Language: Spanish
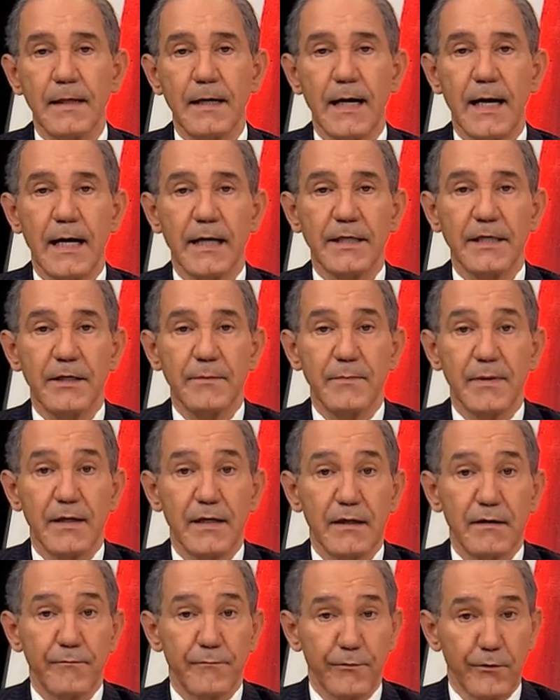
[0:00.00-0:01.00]
Allí
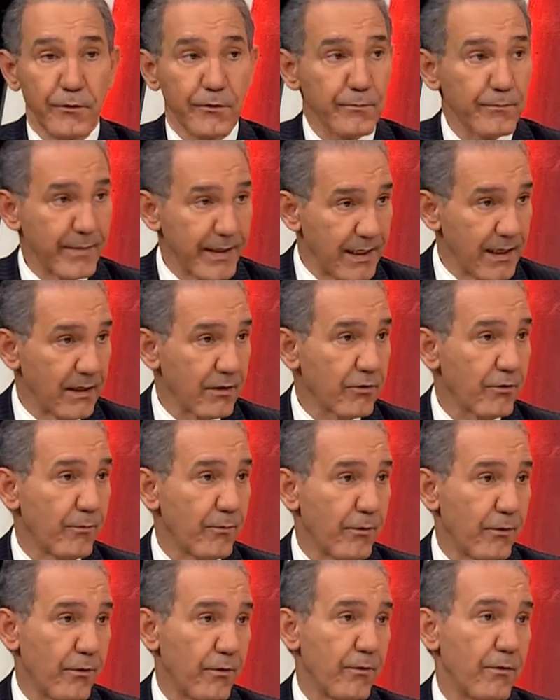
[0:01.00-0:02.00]
me formé
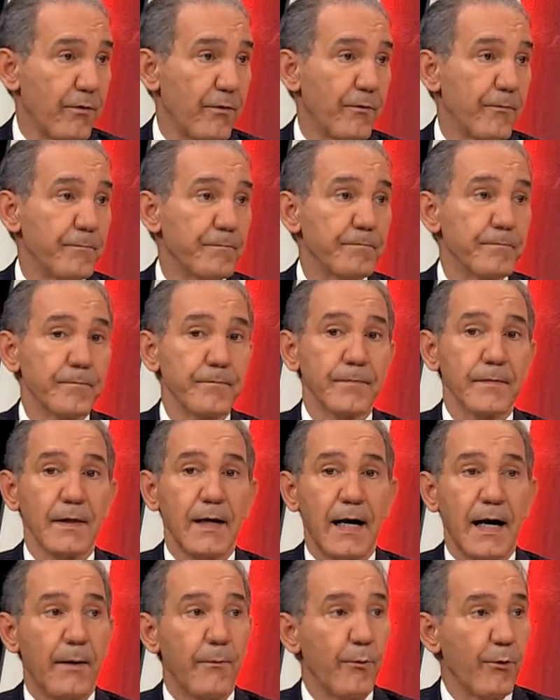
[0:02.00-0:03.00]
como
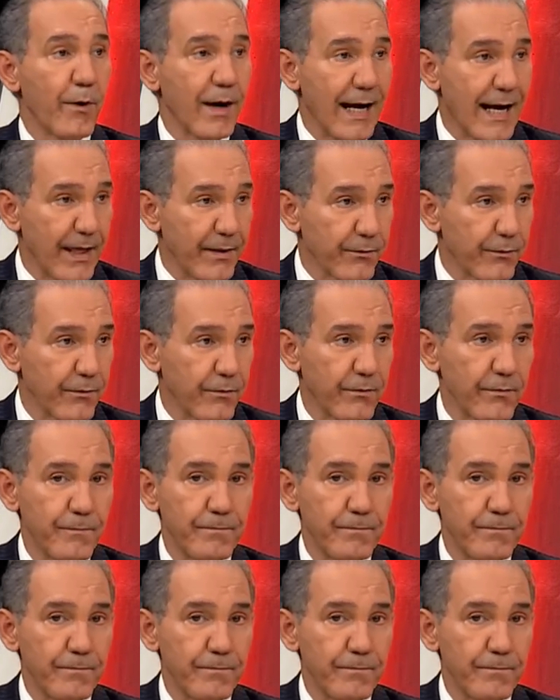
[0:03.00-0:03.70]
abogado